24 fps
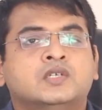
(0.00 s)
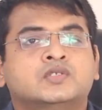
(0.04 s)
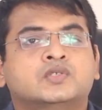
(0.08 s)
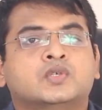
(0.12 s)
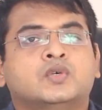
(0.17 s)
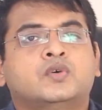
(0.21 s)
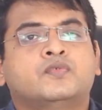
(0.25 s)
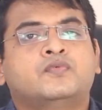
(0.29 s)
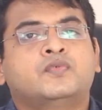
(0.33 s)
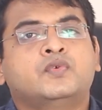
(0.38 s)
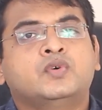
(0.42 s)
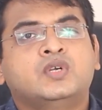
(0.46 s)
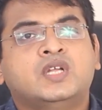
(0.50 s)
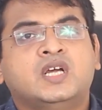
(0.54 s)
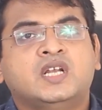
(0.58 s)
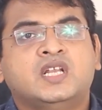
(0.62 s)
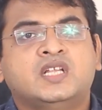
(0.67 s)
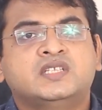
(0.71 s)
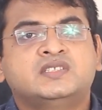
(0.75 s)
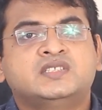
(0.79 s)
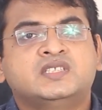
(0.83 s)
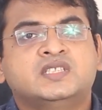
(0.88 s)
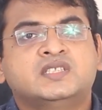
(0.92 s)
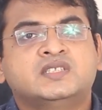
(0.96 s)
ஸோ ஃபுட்
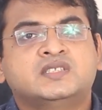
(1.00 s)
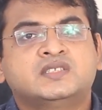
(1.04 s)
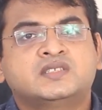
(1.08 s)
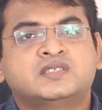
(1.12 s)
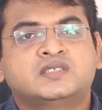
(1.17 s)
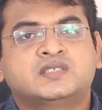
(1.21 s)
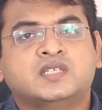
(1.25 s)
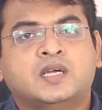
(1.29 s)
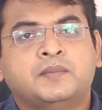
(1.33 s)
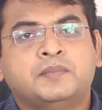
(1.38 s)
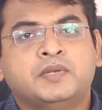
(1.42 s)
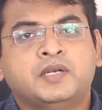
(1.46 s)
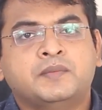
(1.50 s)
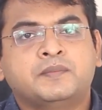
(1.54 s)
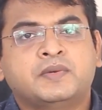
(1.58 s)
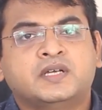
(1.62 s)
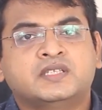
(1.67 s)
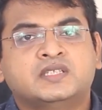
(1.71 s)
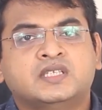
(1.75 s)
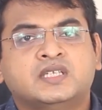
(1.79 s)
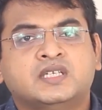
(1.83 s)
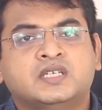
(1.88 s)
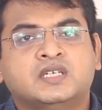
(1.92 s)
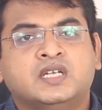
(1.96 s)
அலர்ஜின்ஸ் அப்படின்னு
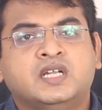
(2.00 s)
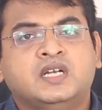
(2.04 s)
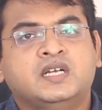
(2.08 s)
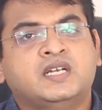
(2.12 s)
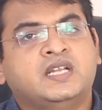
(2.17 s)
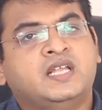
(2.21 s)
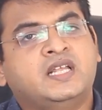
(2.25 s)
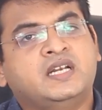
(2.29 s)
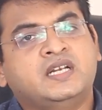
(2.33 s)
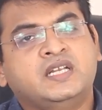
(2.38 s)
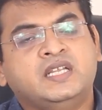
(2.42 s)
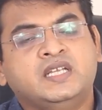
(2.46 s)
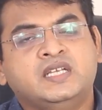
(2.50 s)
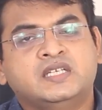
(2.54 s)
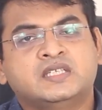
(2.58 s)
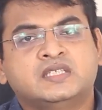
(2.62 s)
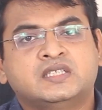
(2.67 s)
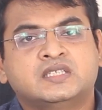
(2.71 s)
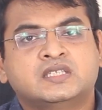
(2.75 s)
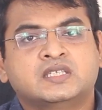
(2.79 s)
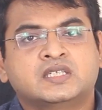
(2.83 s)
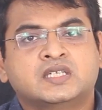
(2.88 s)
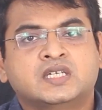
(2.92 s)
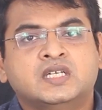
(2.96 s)
பார்த்தீங்கன்னா நிறைய
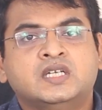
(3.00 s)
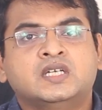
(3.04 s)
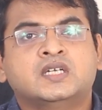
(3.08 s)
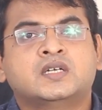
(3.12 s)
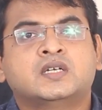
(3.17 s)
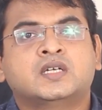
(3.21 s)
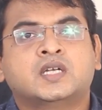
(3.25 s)
இருக்குங்க